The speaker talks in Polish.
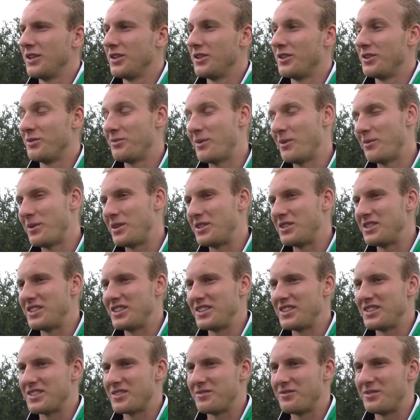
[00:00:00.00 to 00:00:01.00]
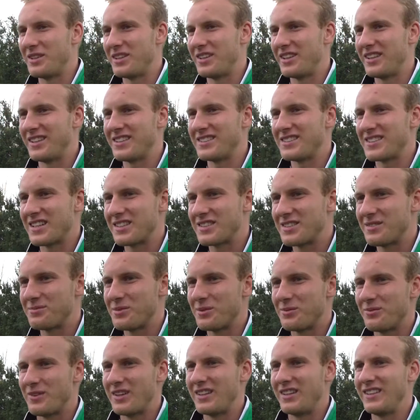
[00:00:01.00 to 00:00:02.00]
No mam nadzieję, że mnie
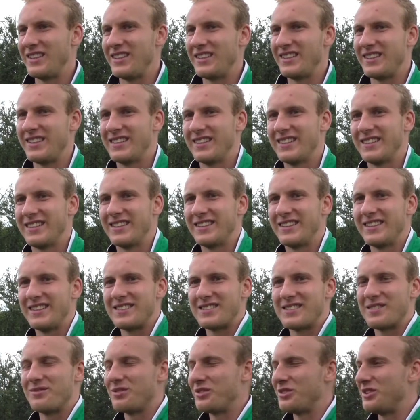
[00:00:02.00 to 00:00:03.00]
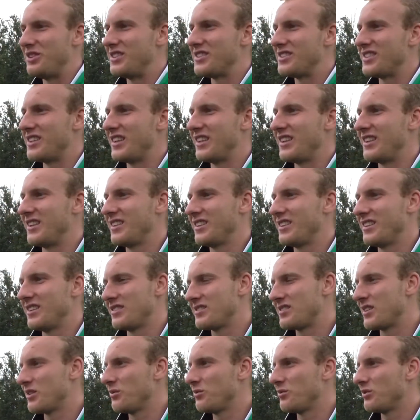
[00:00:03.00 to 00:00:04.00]
zaakceptowali e, zawodnicy,
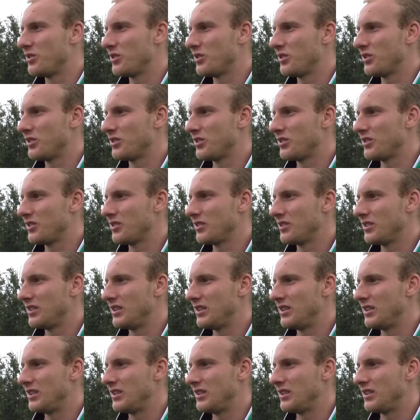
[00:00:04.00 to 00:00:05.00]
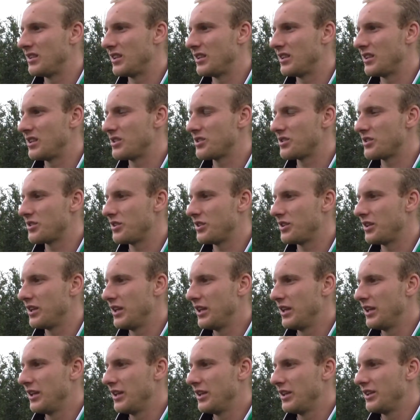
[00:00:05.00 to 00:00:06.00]
zarówno i trenerzy.
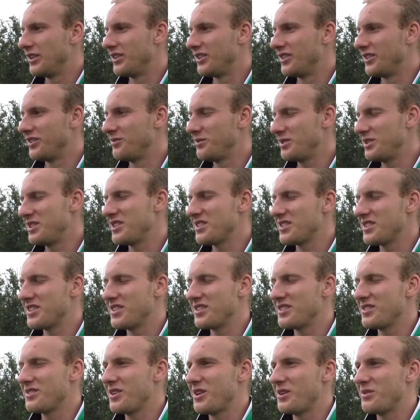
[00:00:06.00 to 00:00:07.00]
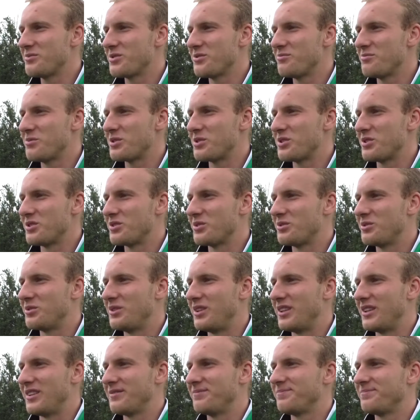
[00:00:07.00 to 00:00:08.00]
No myślę, że jest dobrze, w porządku,
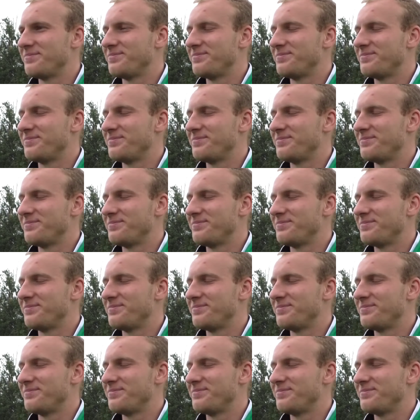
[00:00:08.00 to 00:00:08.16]
nie?